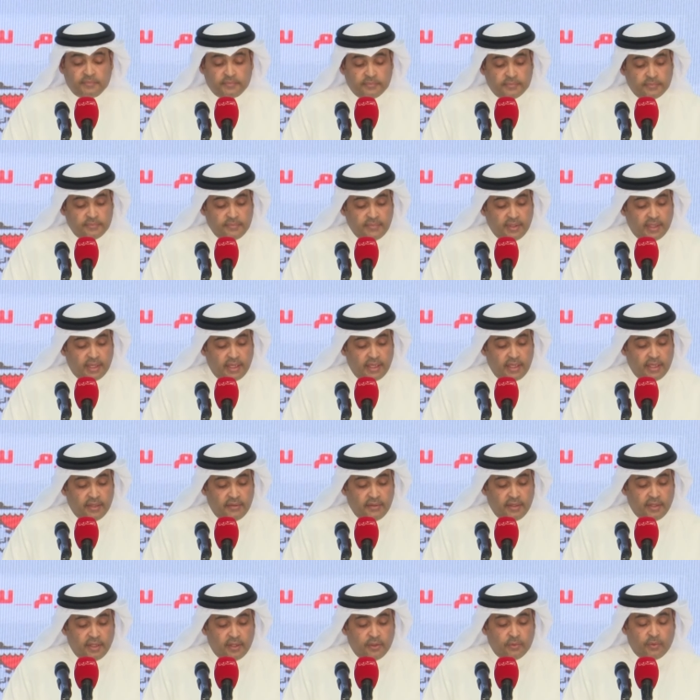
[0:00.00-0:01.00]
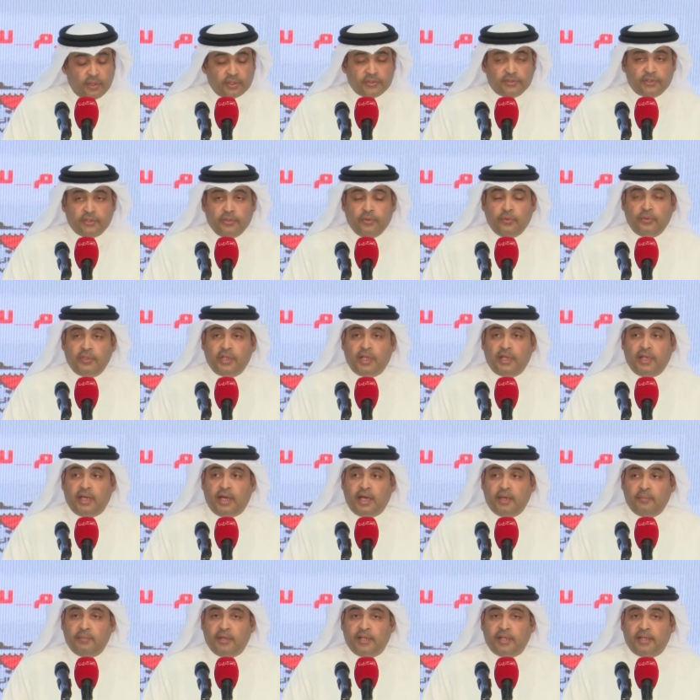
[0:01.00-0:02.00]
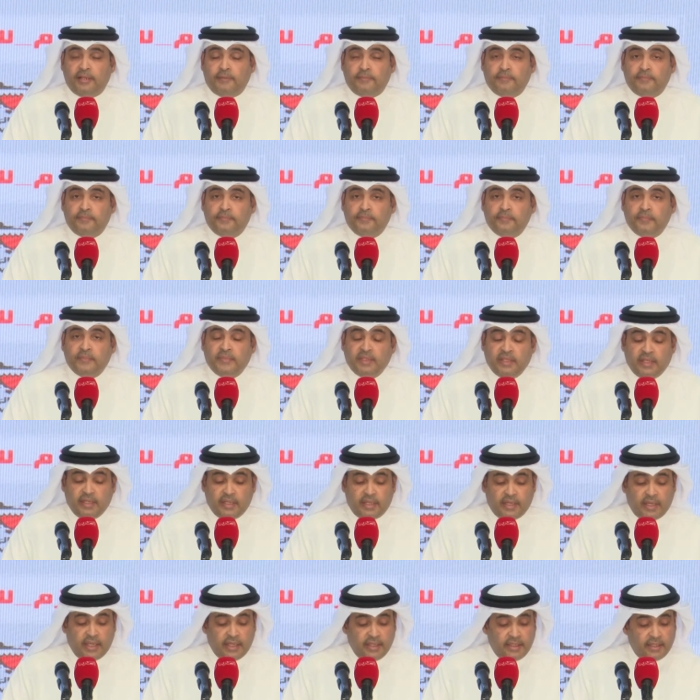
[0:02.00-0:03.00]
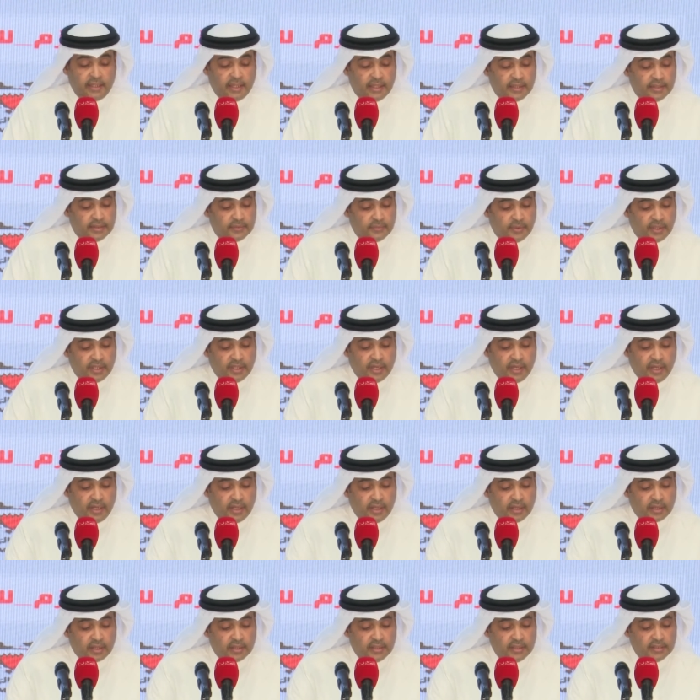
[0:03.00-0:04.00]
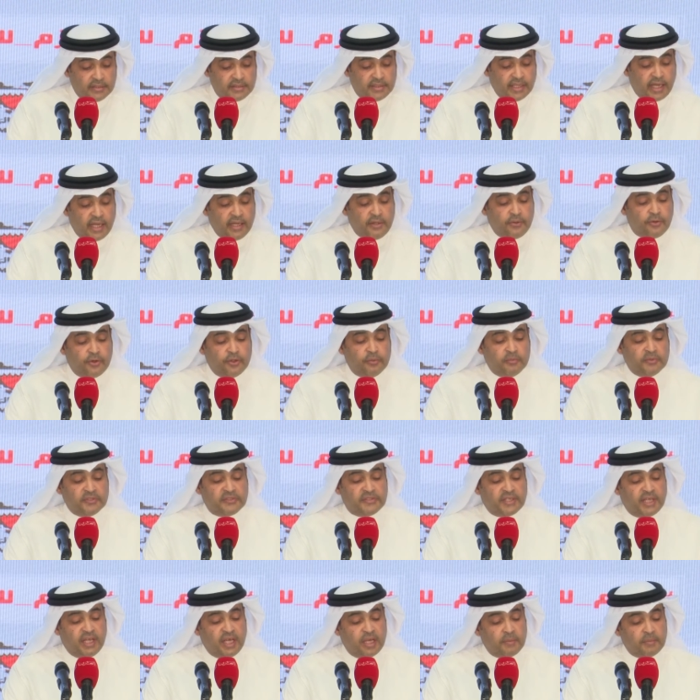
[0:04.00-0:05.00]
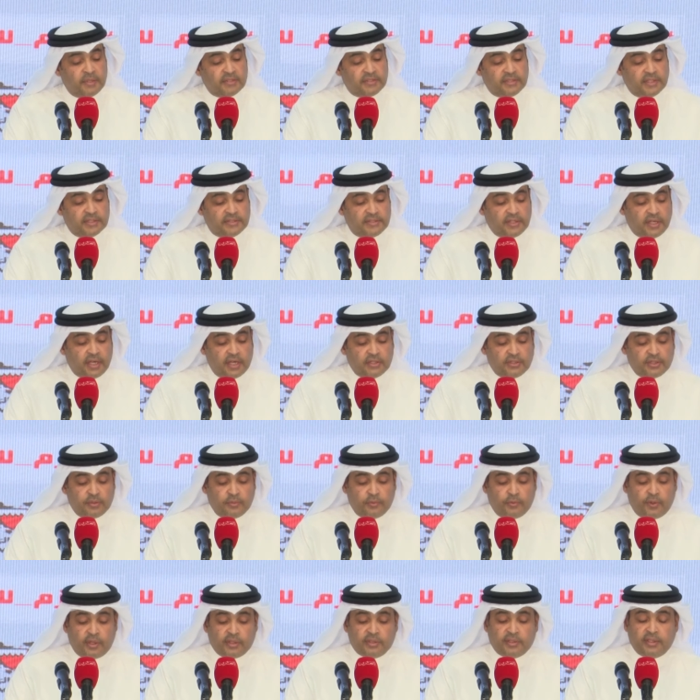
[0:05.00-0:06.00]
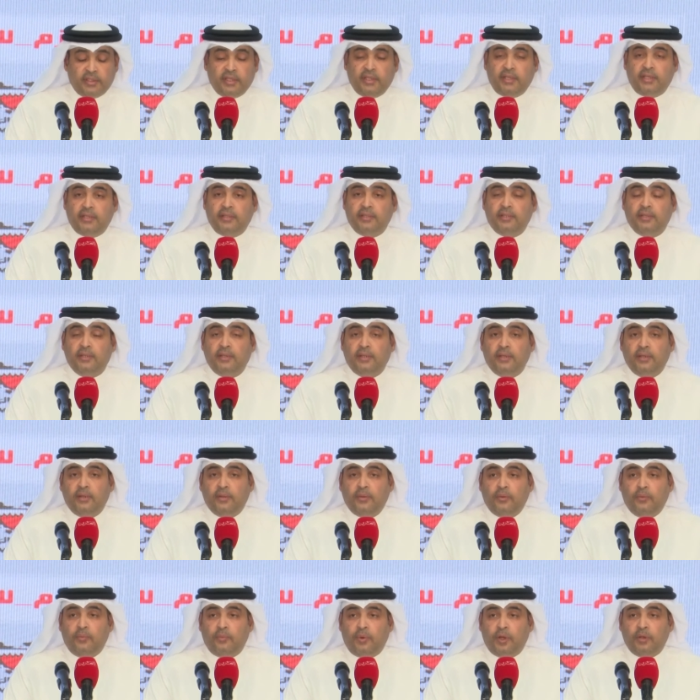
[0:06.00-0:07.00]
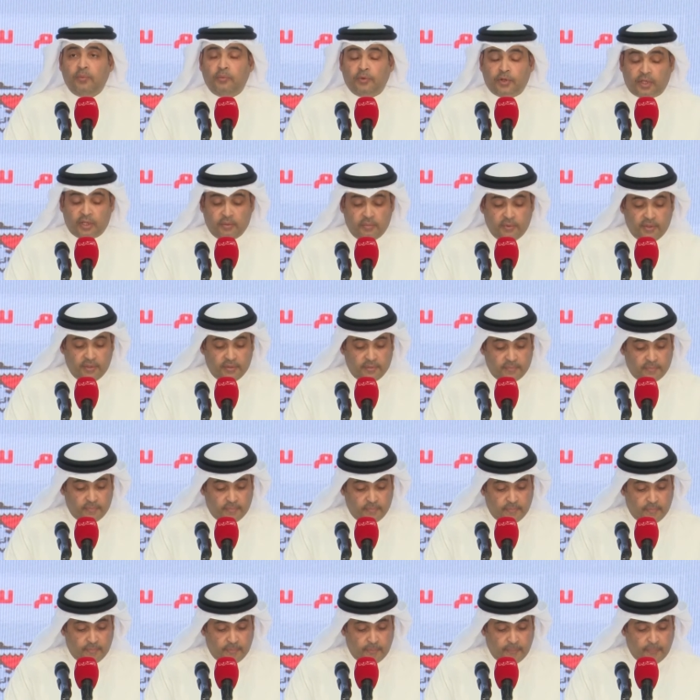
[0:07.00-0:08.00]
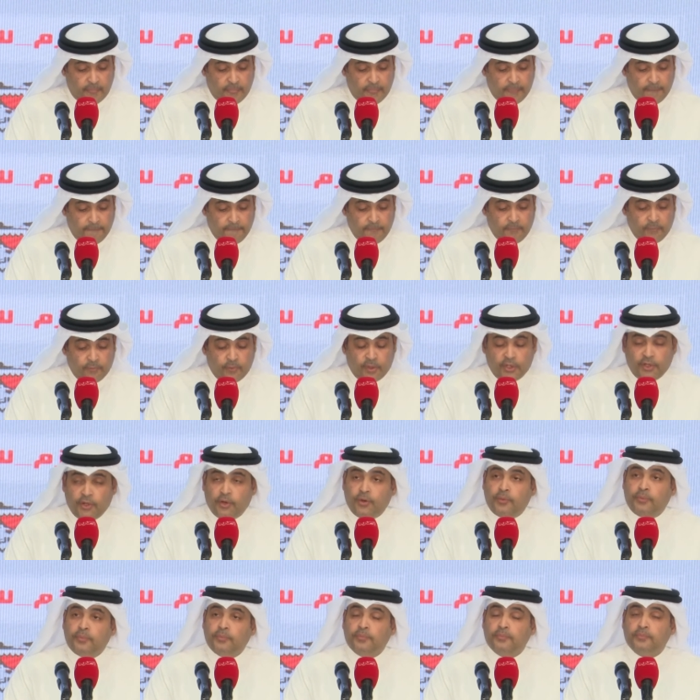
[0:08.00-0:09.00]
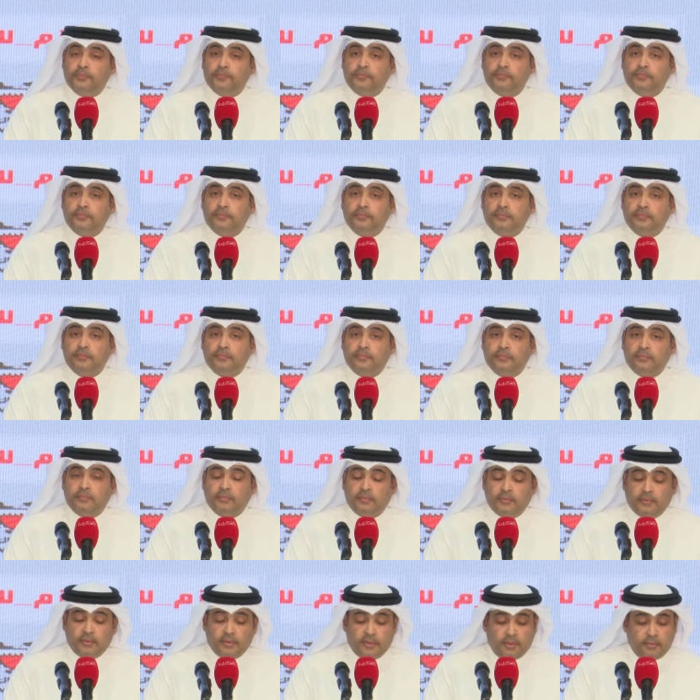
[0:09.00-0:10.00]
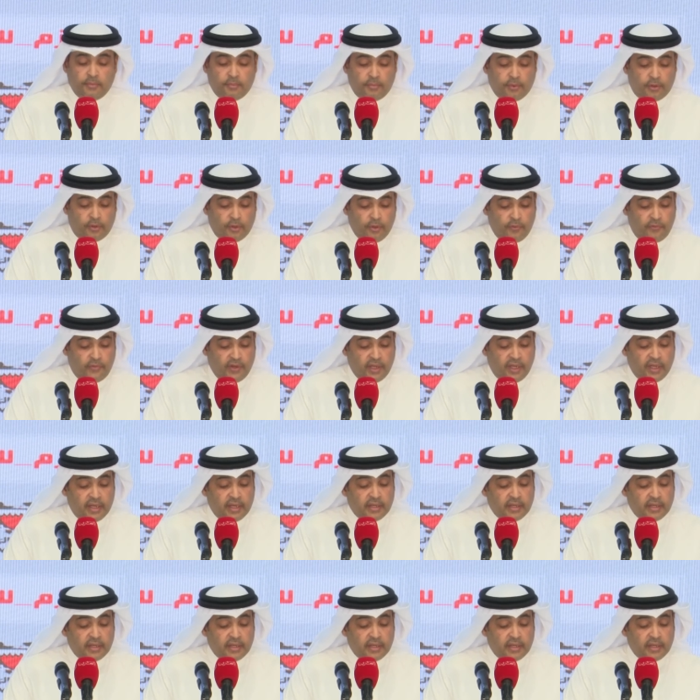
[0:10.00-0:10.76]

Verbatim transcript: বাহরাইনের সকলের জন্য তারা কাজ করছেন সেই জন্য আমি তাদের সবাইকে ধন্যবাদ জানাচ্ছি এবং বিশেষ করে তারা যেভাবে আলহামদুলিল্লাহ এই করোনা মোকাবেলায়